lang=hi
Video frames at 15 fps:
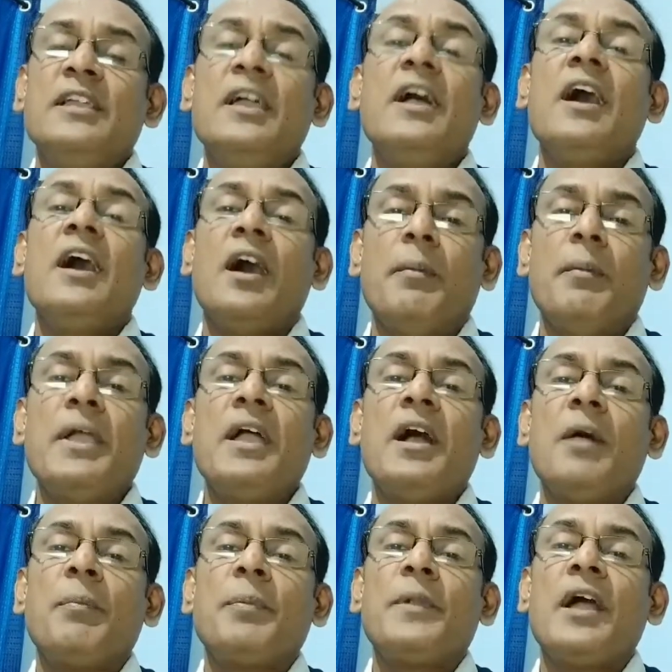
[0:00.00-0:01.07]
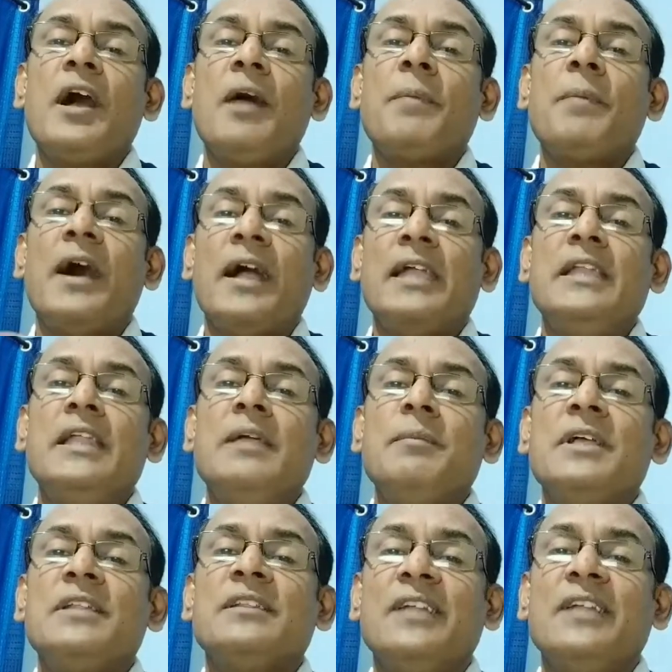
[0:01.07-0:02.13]
ये हमें अपने आप आईने
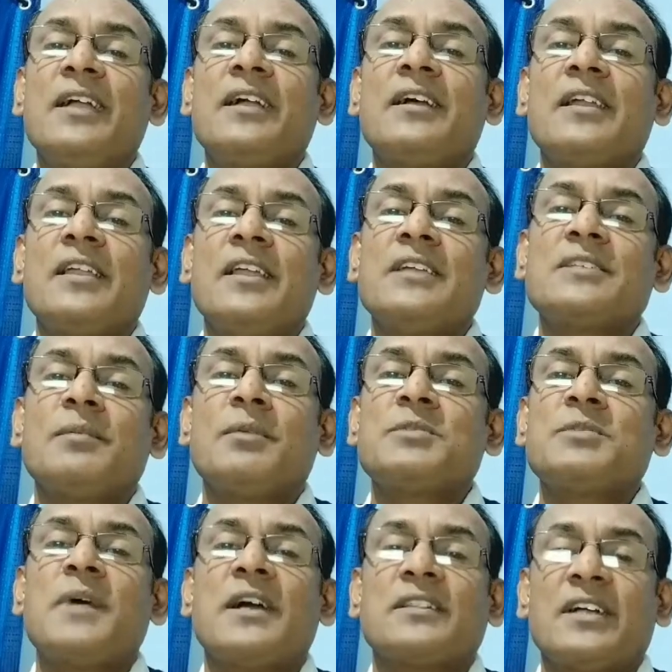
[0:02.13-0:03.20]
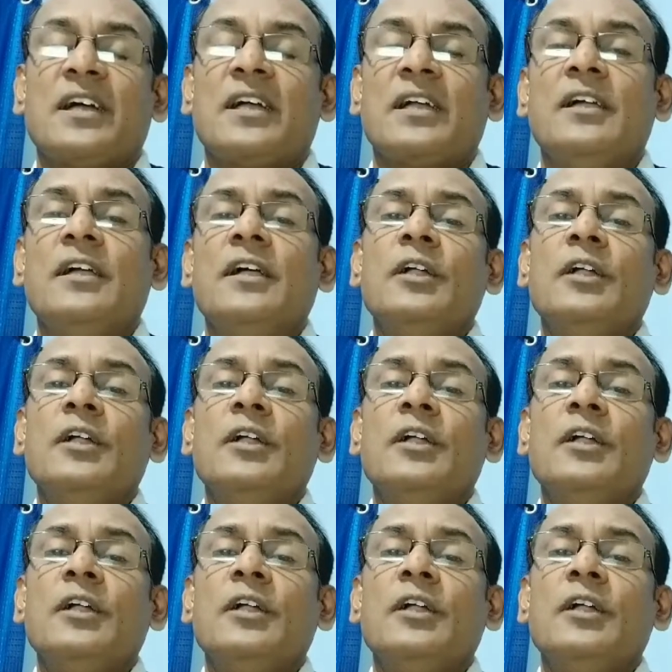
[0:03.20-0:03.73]
में देख कर ये समझ में आता है